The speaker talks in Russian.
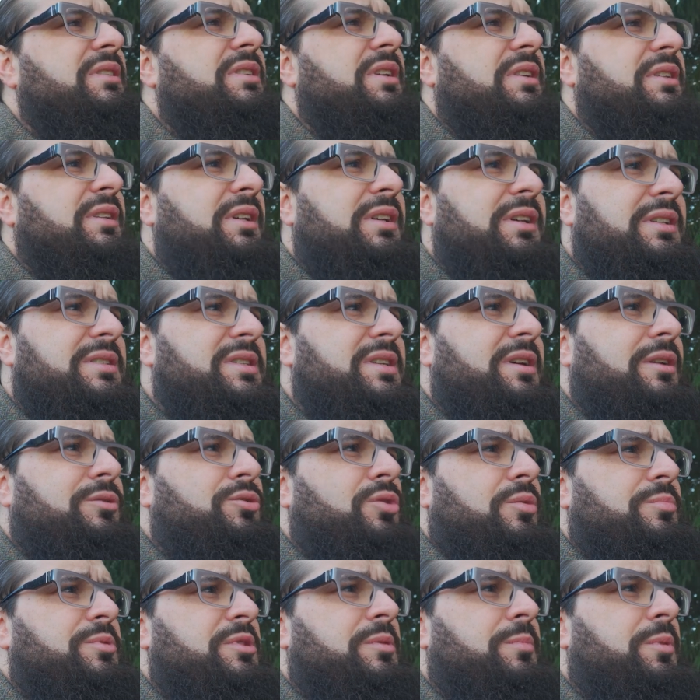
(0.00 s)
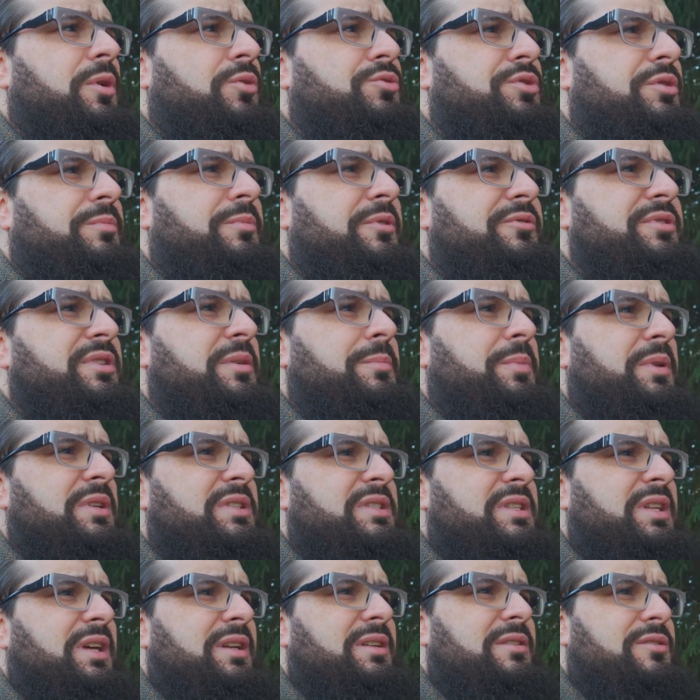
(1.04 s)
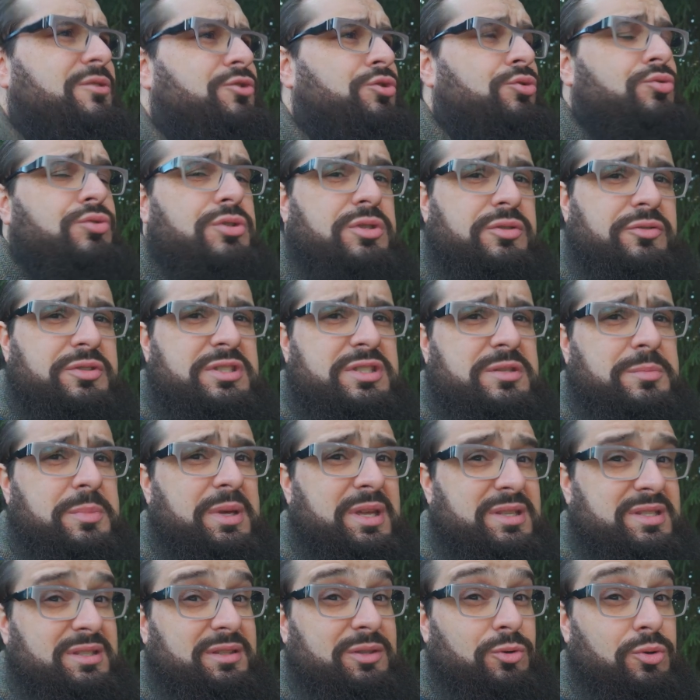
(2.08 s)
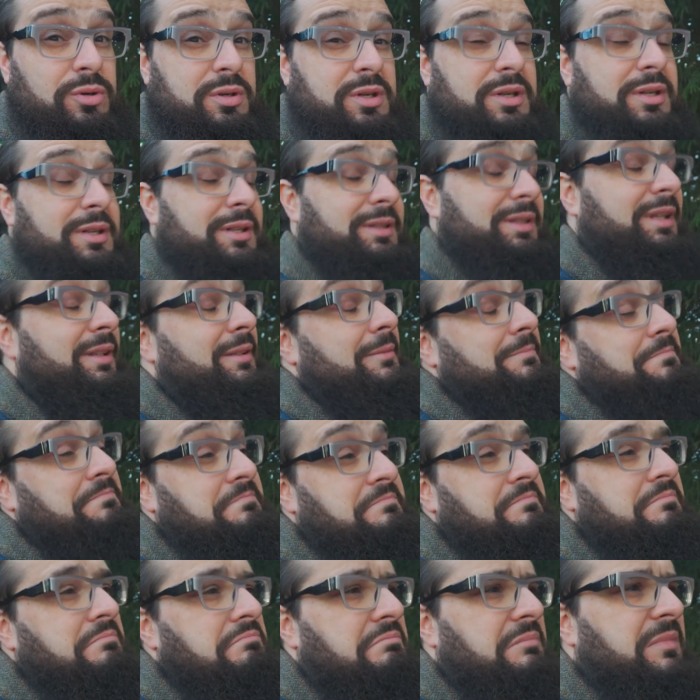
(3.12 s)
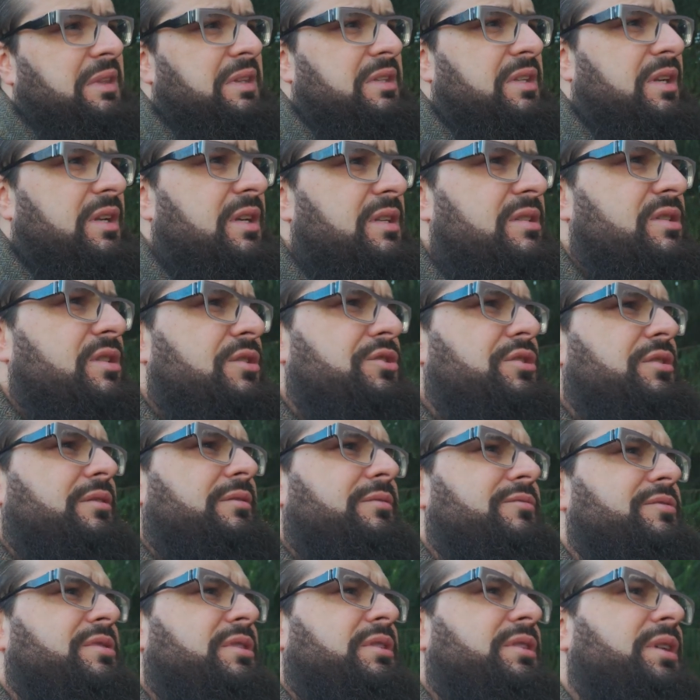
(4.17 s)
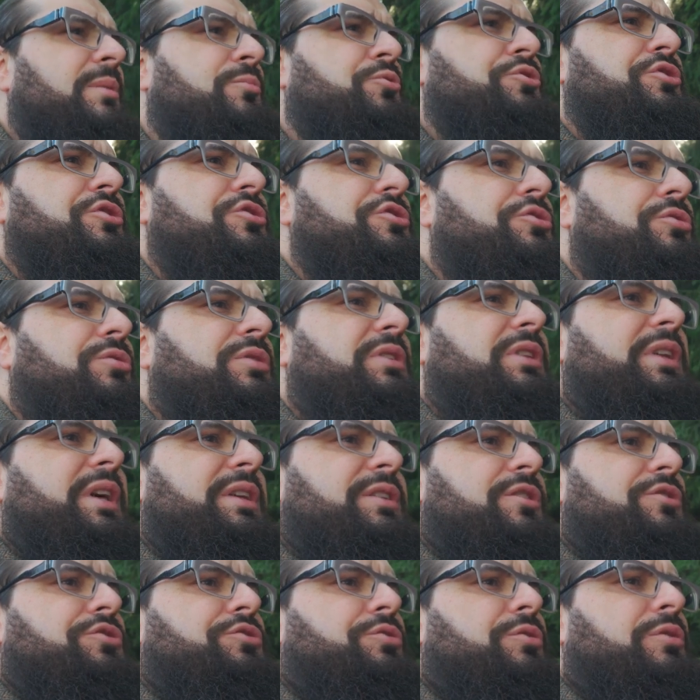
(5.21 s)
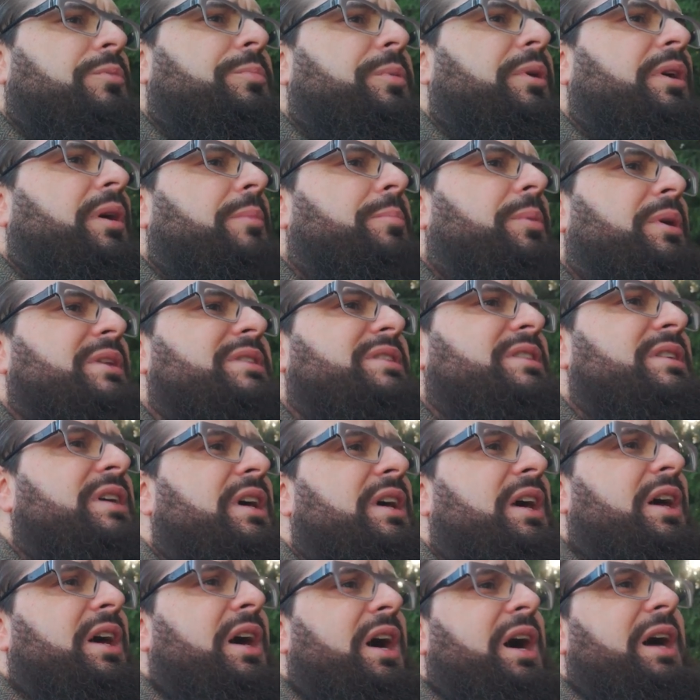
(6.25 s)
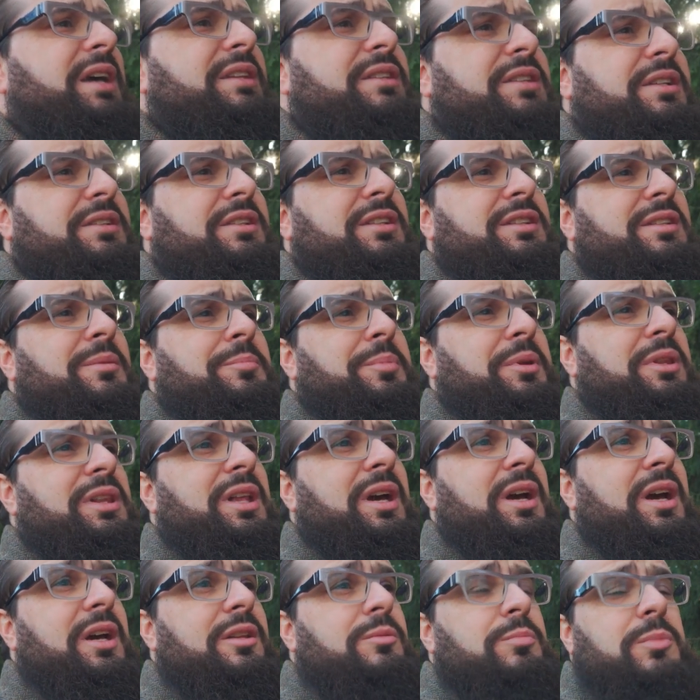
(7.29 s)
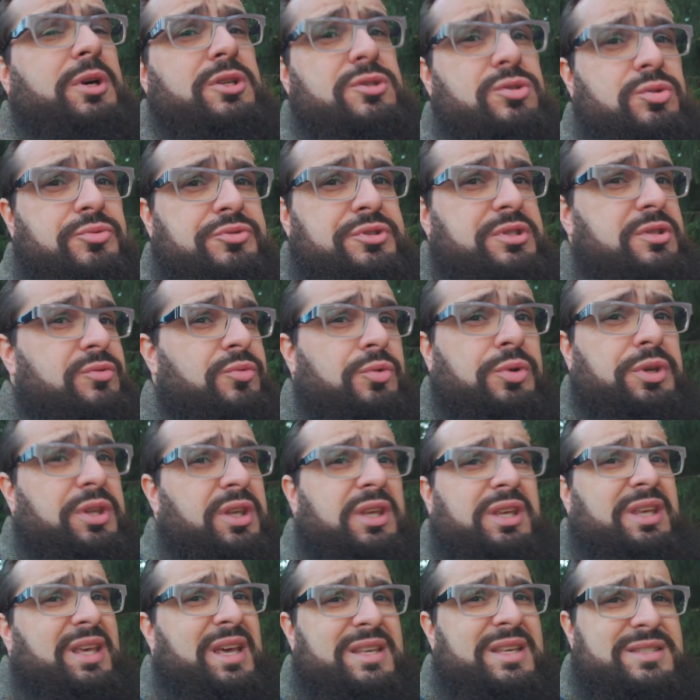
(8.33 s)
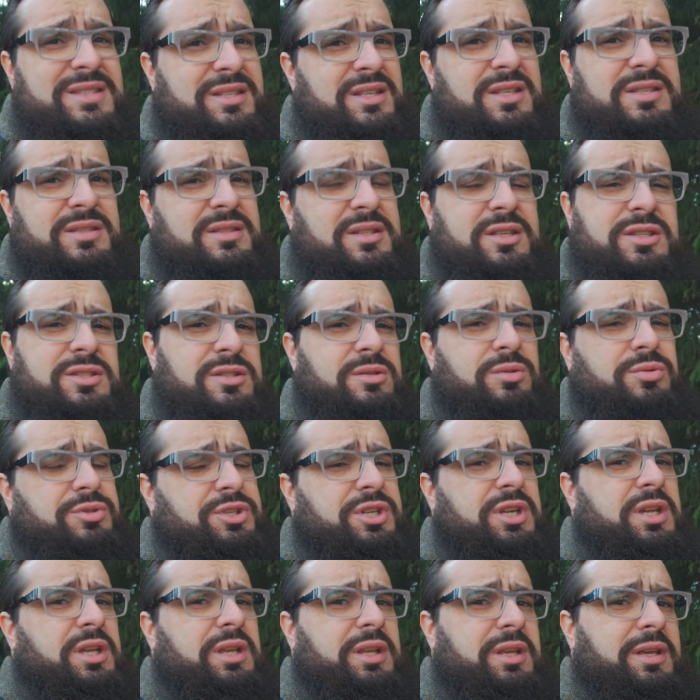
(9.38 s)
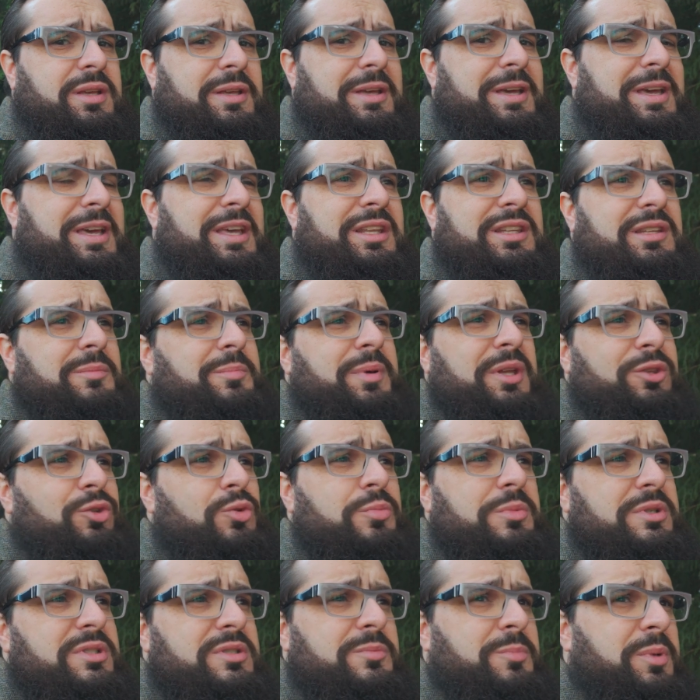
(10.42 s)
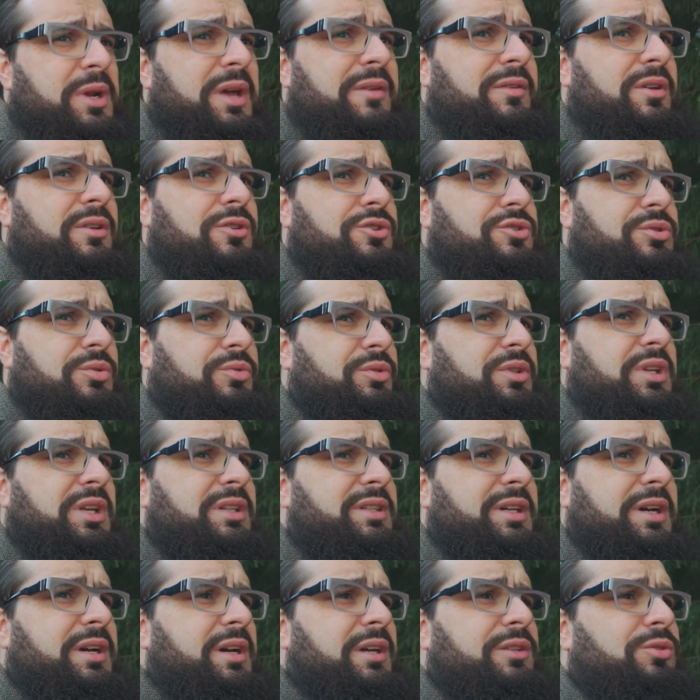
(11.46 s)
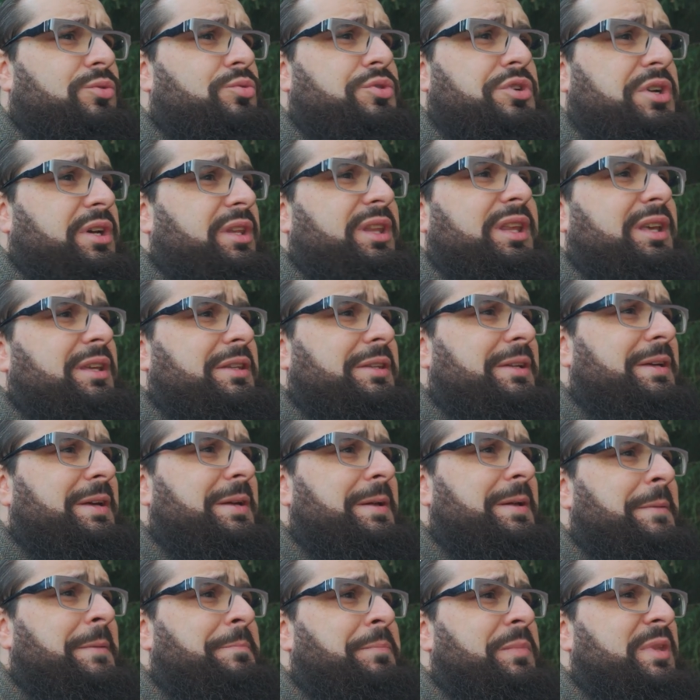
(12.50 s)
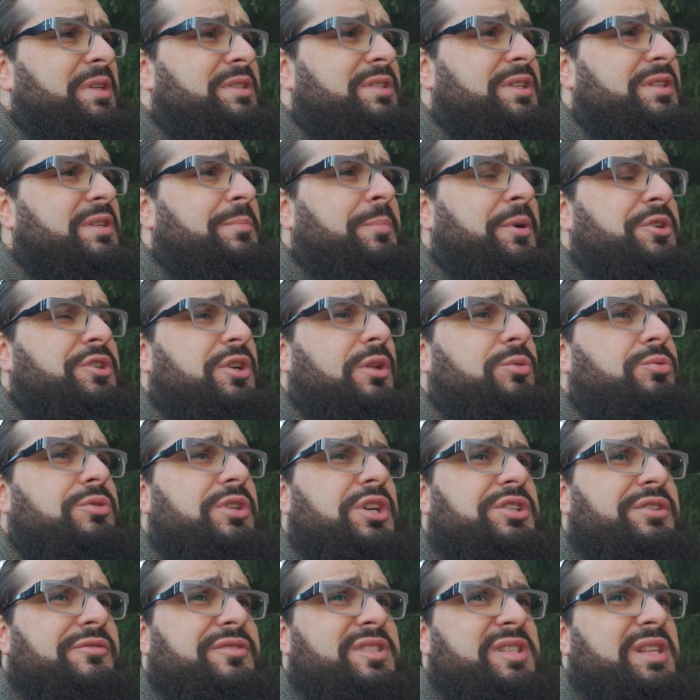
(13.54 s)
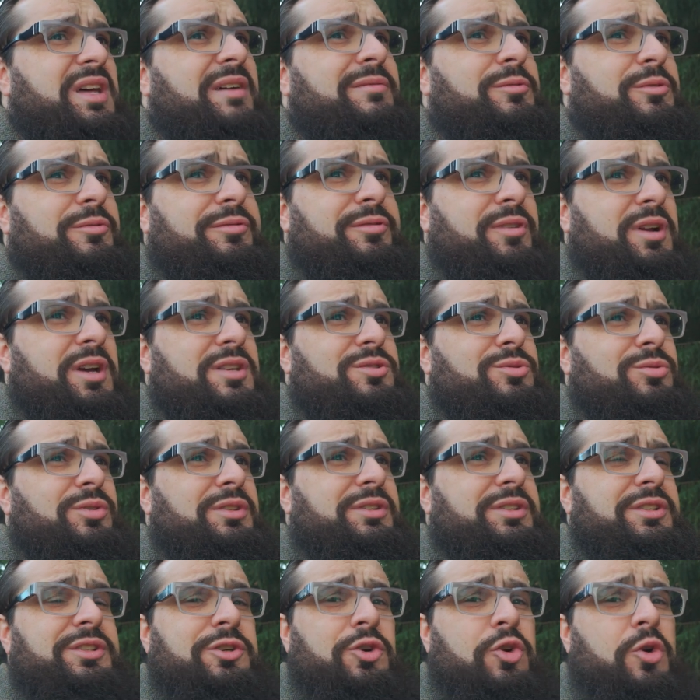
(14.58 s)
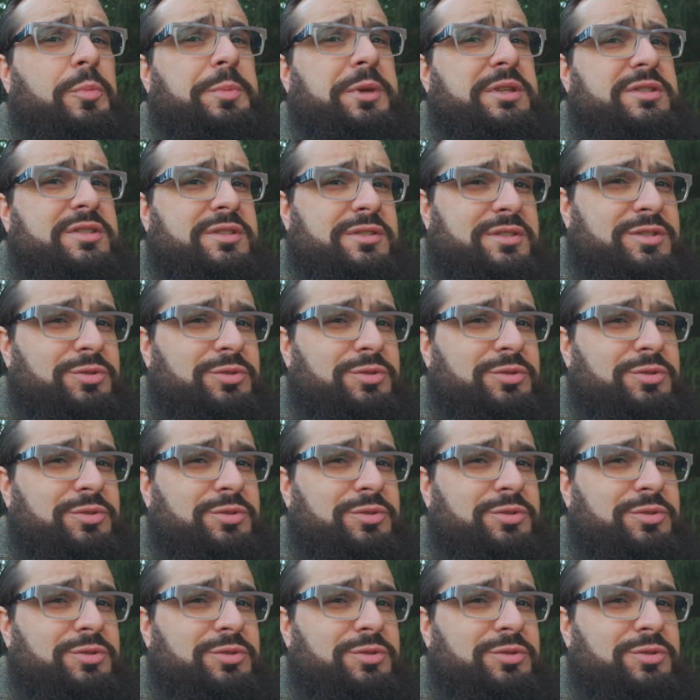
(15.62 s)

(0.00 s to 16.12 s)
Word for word: интернет, с которым себя уже мы все перестали чувствовать себя одиноко, да? Интересно же, всегда можно что-то найти, что-то покопаться, а интернет нам предлагает массу всего. И я здесь не исключение. Не подумайте правильно, что вот я такая душка. Нет. И здесь я, пожалуй, даже вставлю фразу Энтони Хопкинса,